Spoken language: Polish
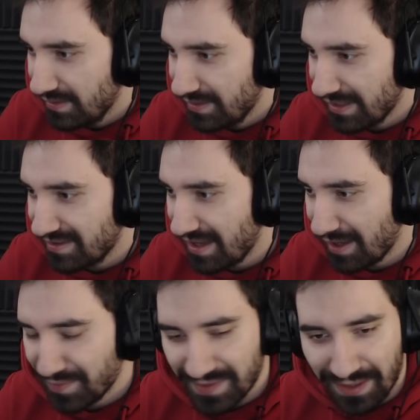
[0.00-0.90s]
Na
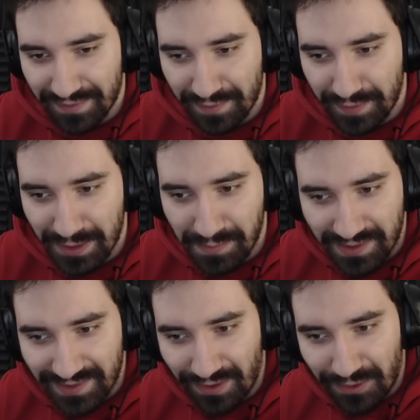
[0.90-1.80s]
dniach wstawię
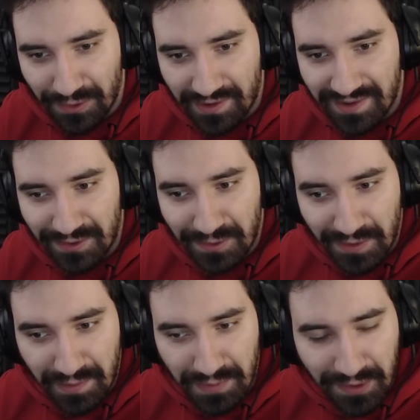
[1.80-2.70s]
filmik z konkursu,
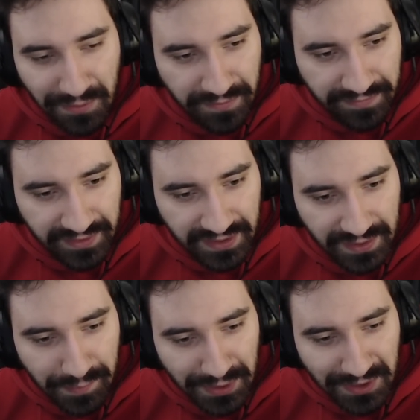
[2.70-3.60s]
który był w,
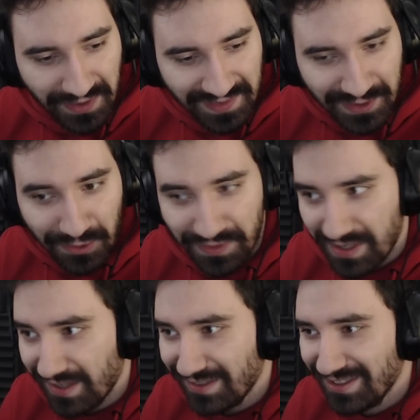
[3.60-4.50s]
pod koniec grudnia.